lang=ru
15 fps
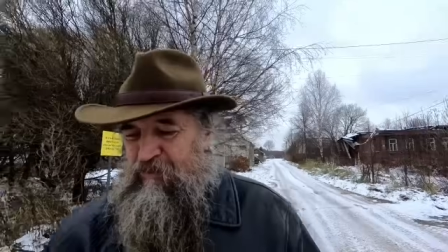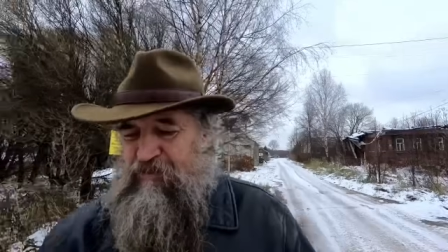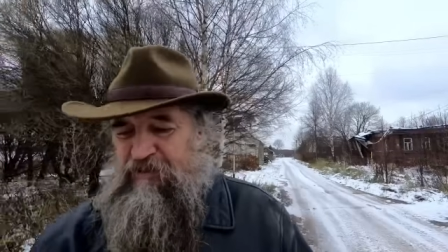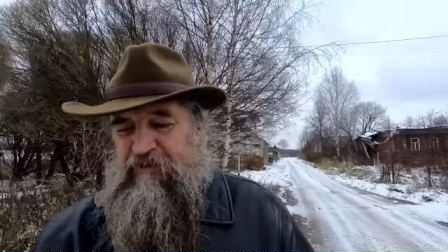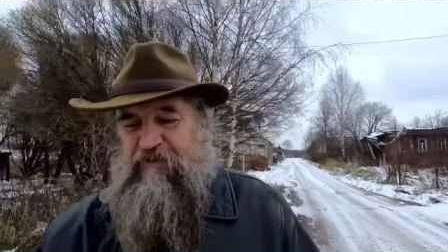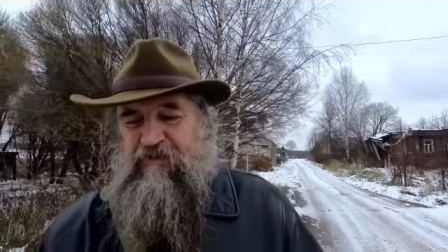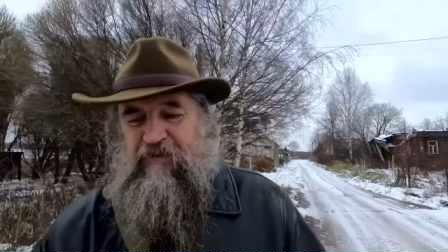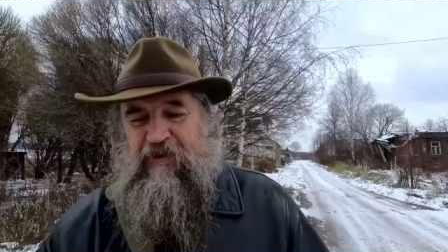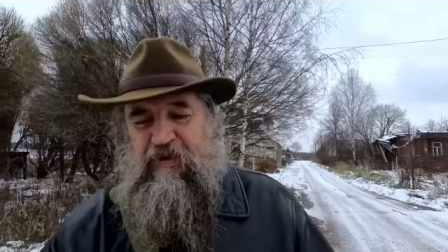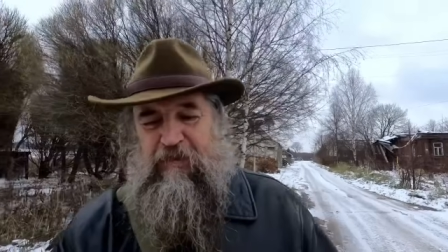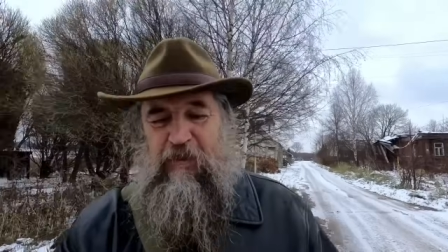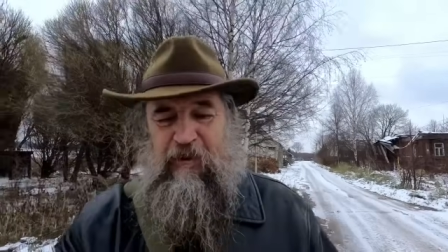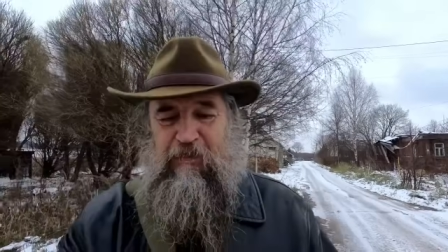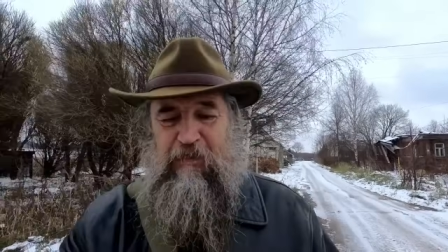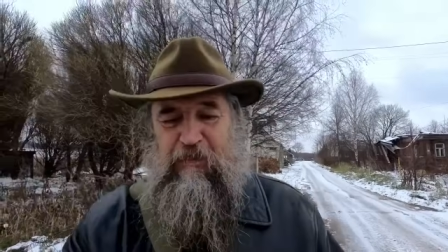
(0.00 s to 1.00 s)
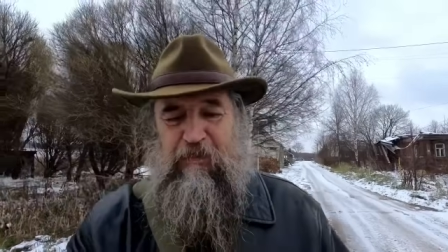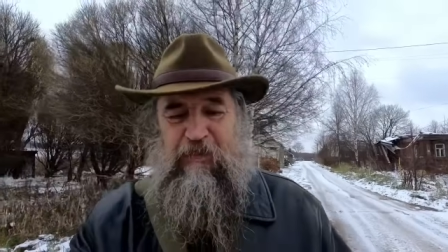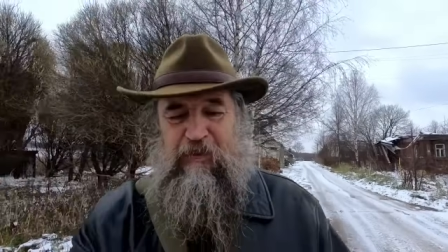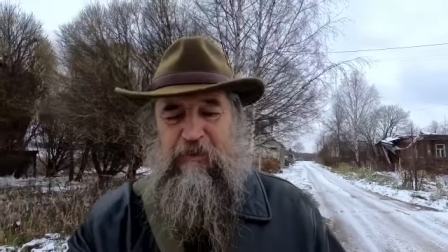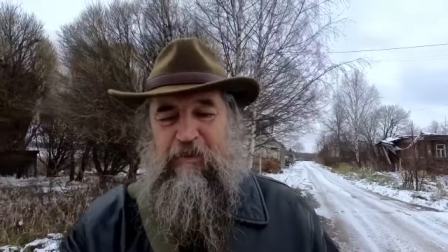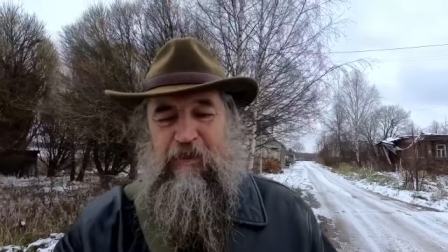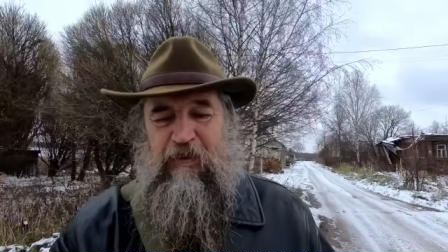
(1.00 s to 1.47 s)
можешь в карман
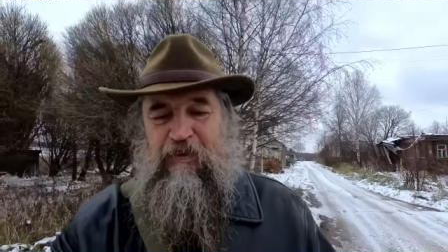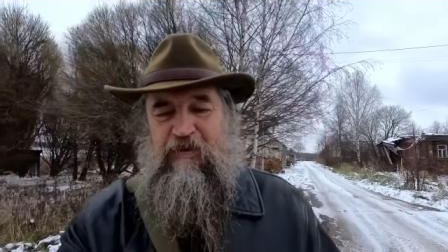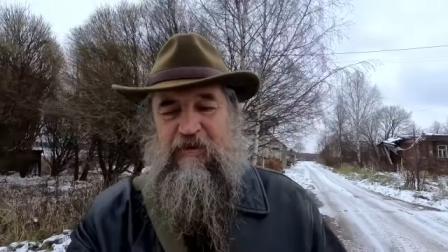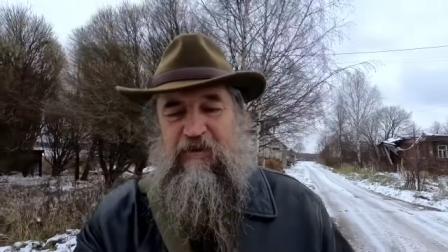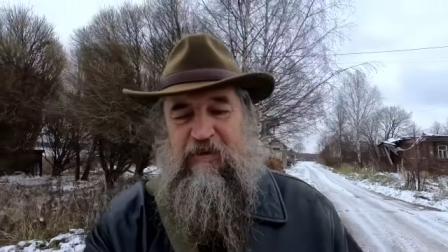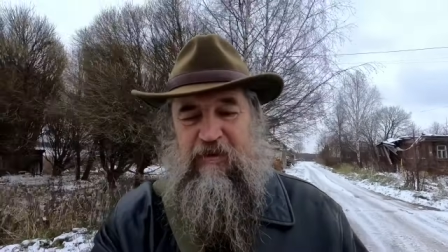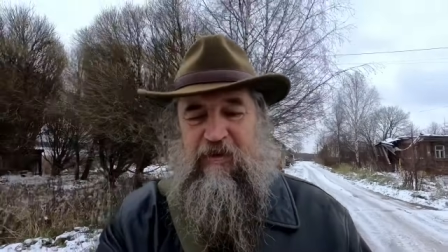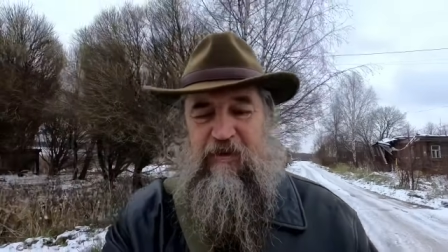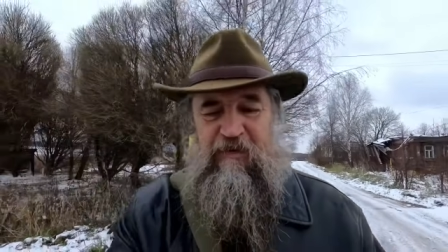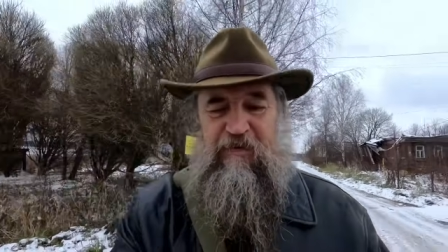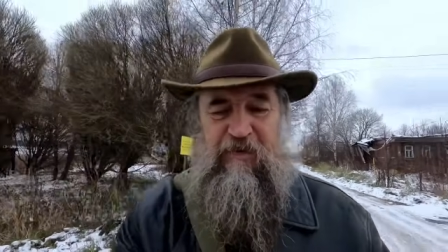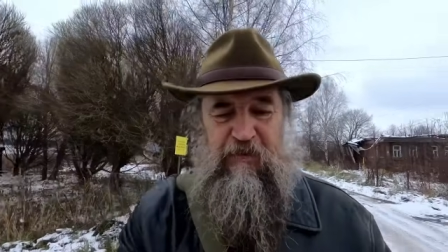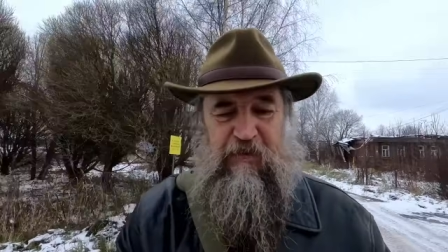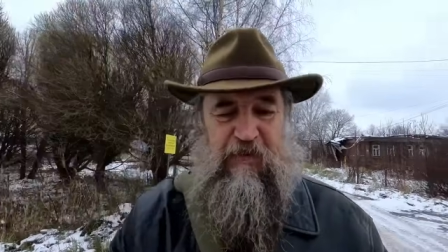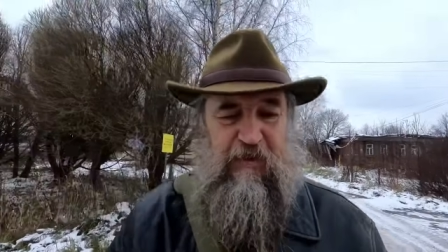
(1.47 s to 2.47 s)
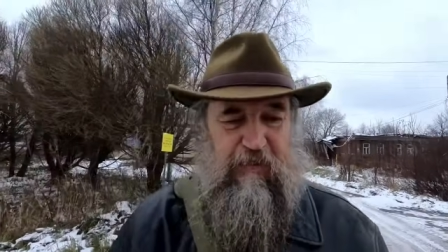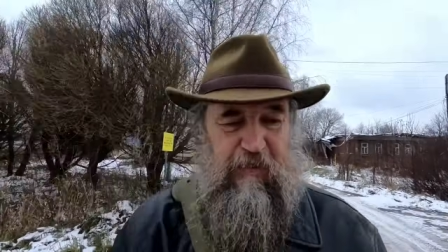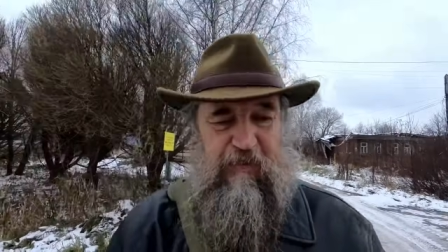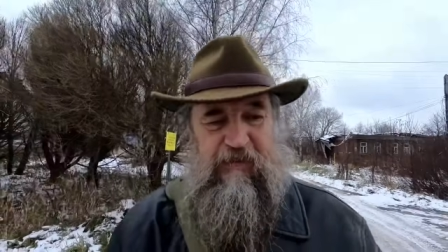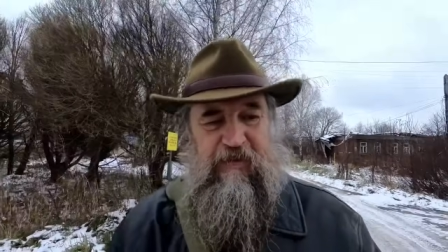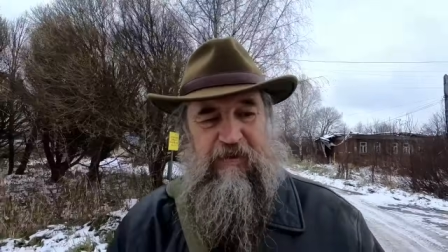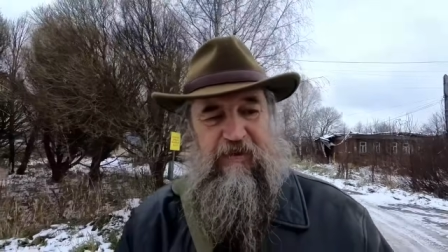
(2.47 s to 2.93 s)
положить или в
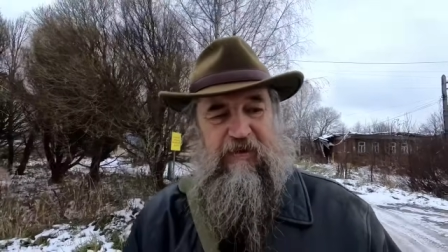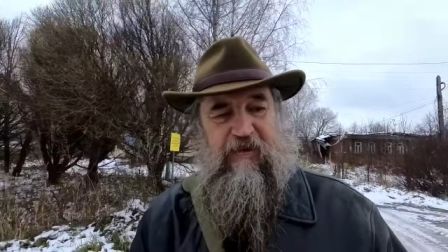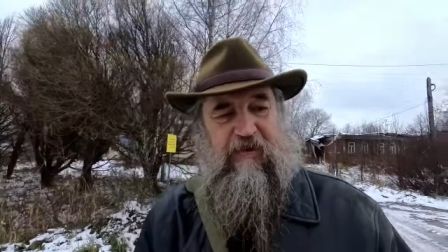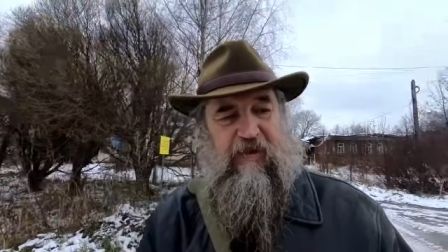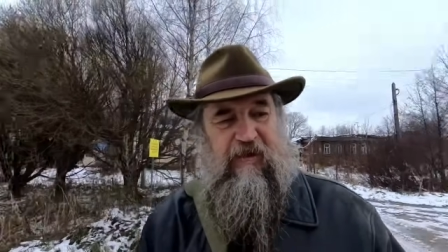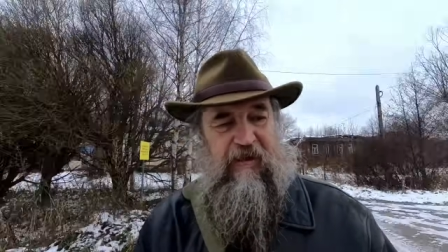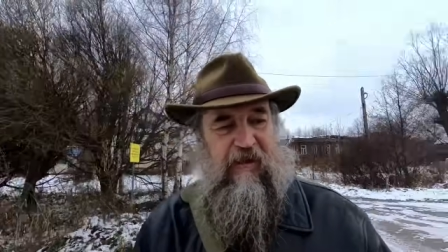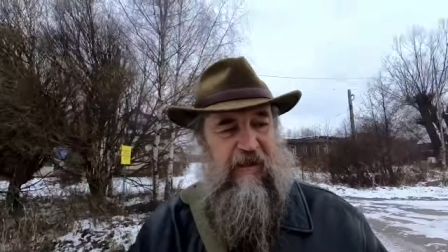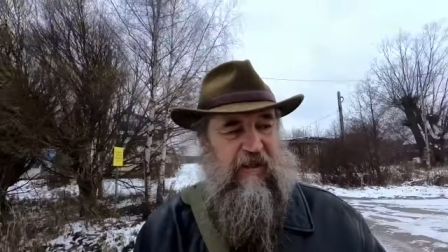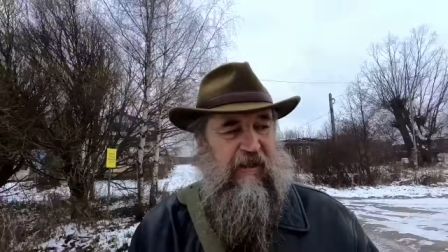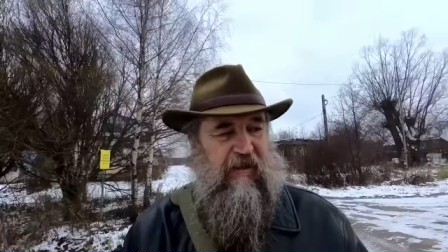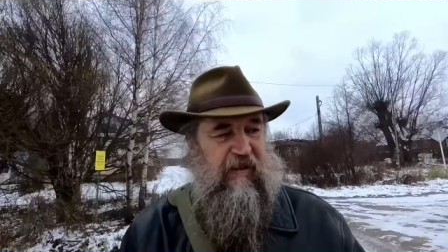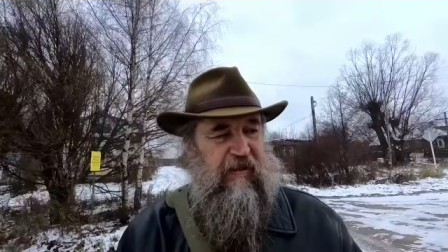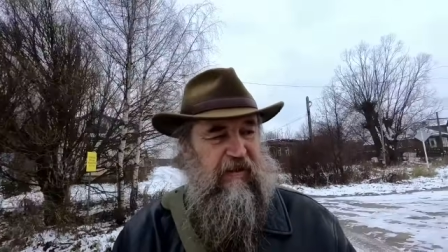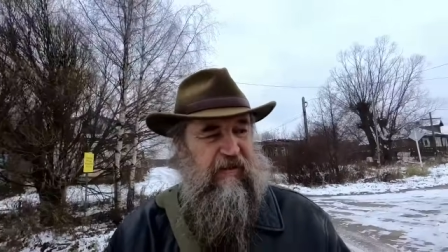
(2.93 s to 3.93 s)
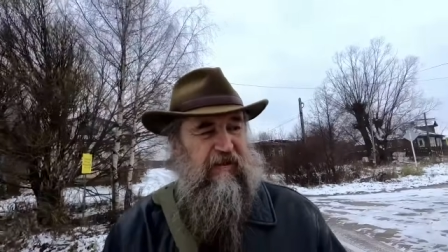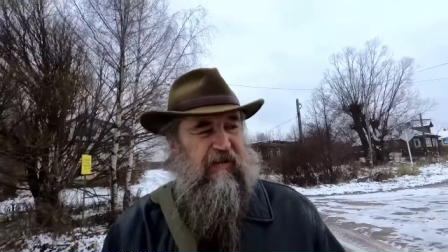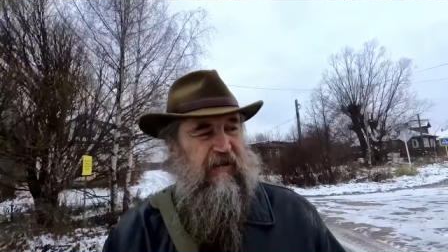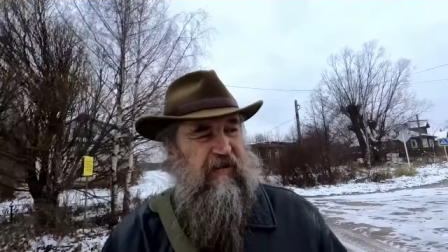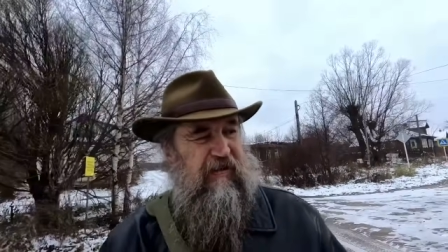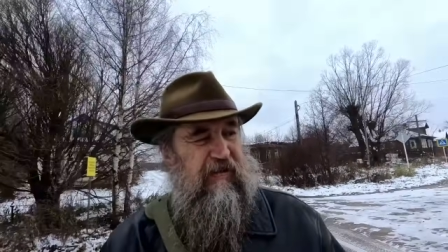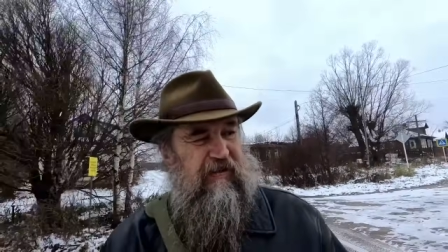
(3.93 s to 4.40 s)
руке подержать?
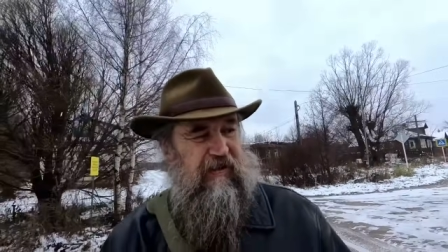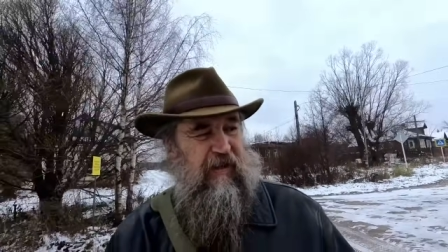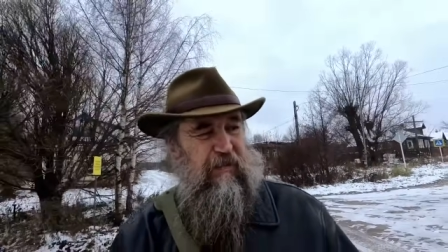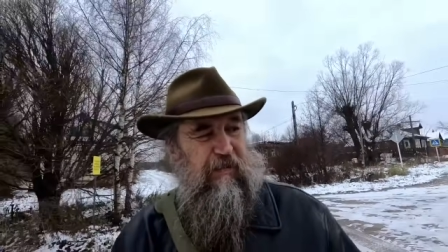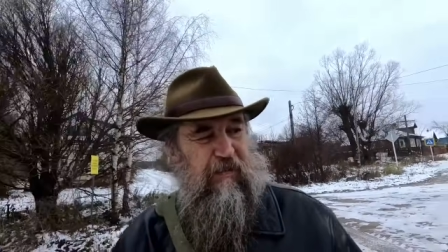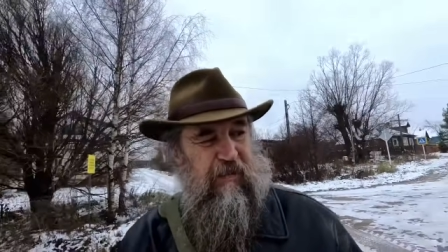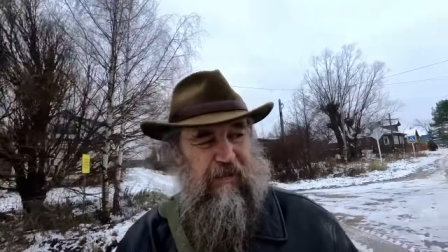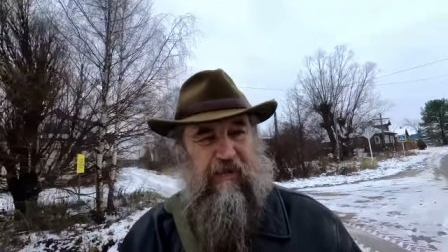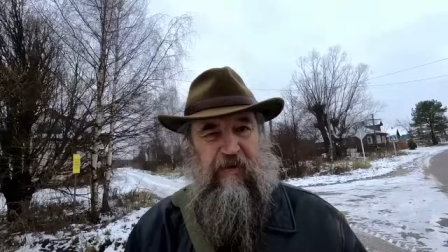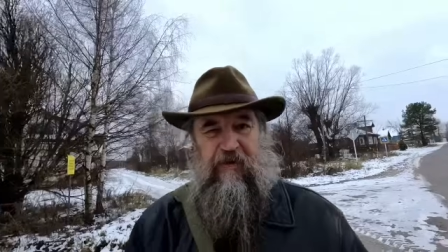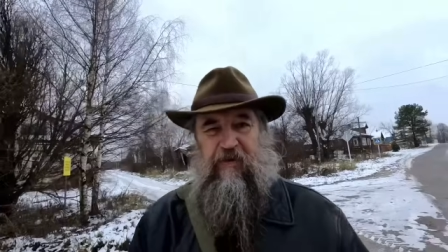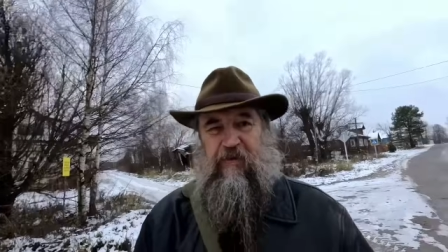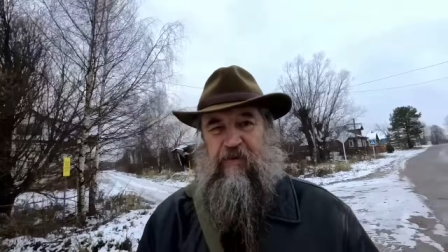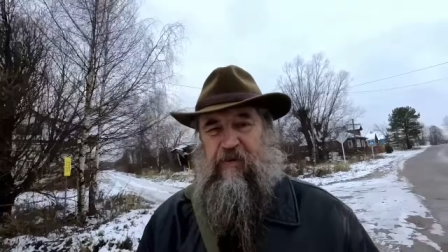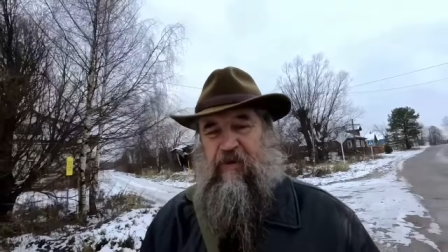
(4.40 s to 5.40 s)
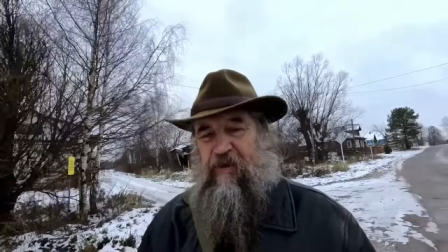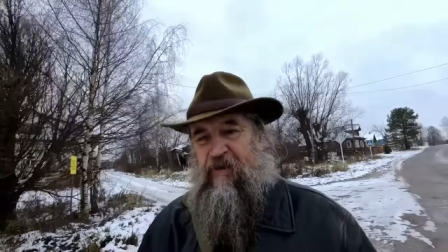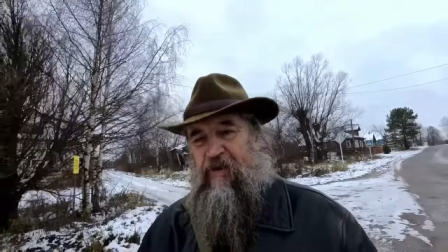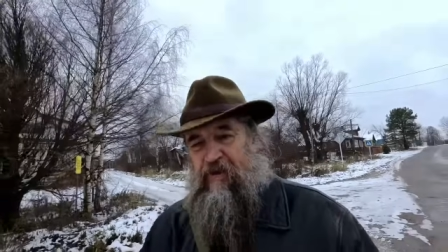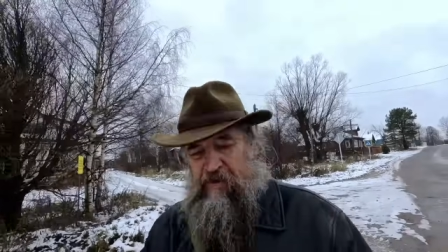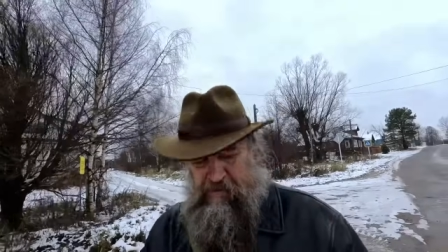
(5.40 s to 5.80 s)
Там идет